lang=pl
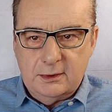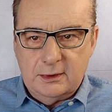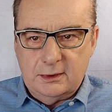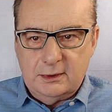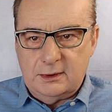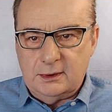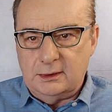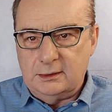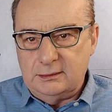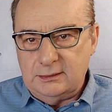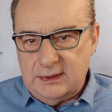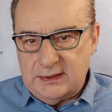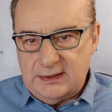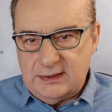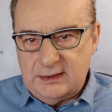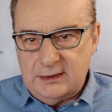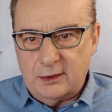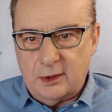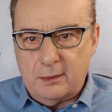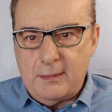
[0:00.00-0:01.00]
no to
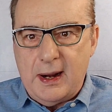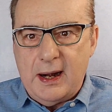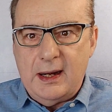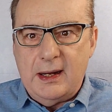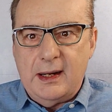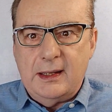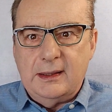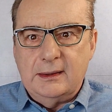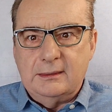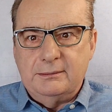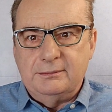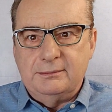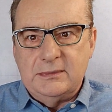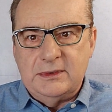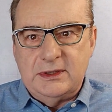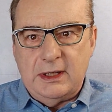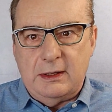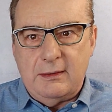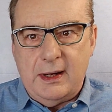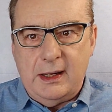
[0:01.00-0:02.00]
jest normalna
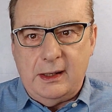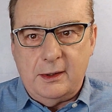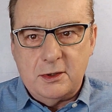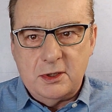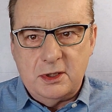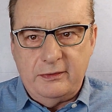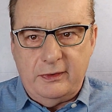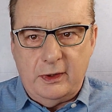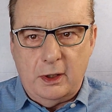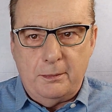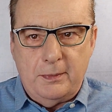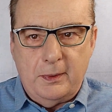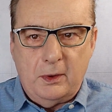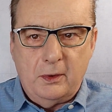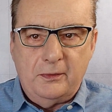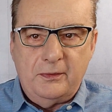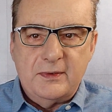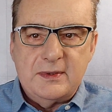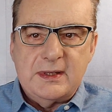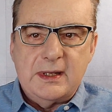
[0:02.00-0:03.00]
działalność
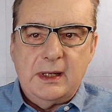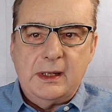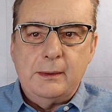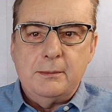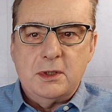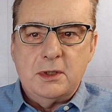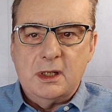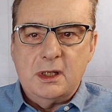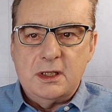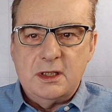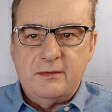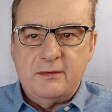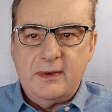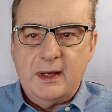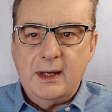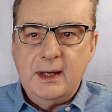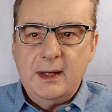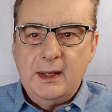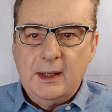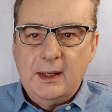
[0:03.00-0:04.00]
deweloperów i wcale im się nie dziwię,